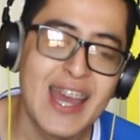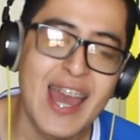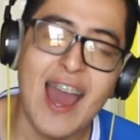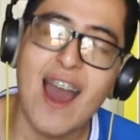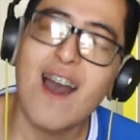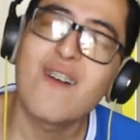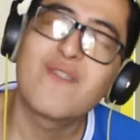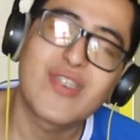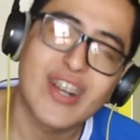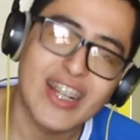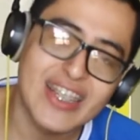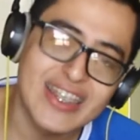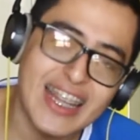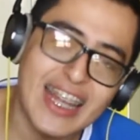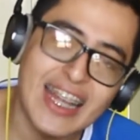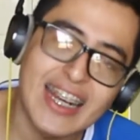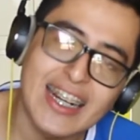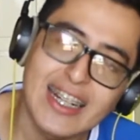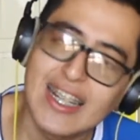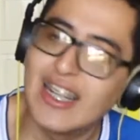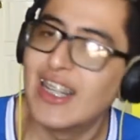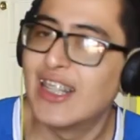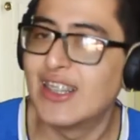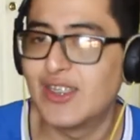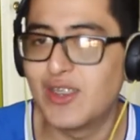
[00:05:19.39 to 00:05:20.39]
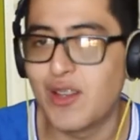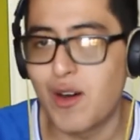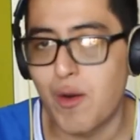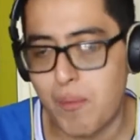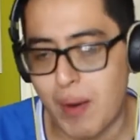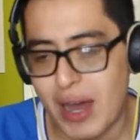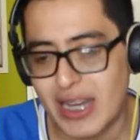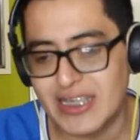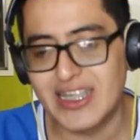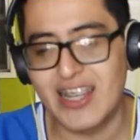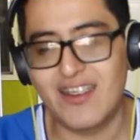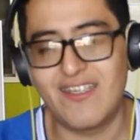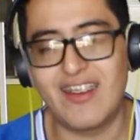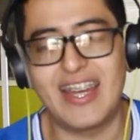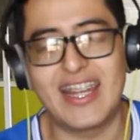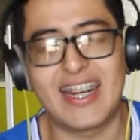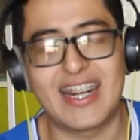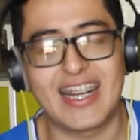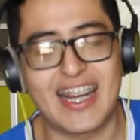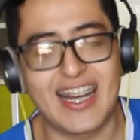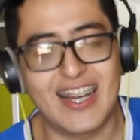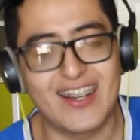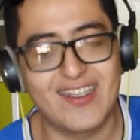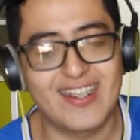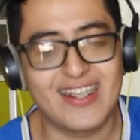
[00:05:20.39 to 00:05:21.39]
aprender no vale
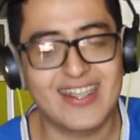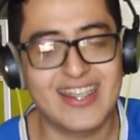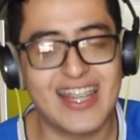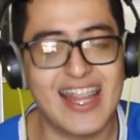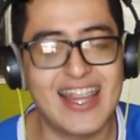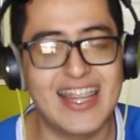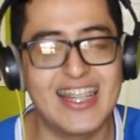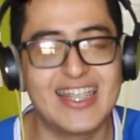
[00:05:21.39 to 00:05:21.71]
verga, ¿verdad?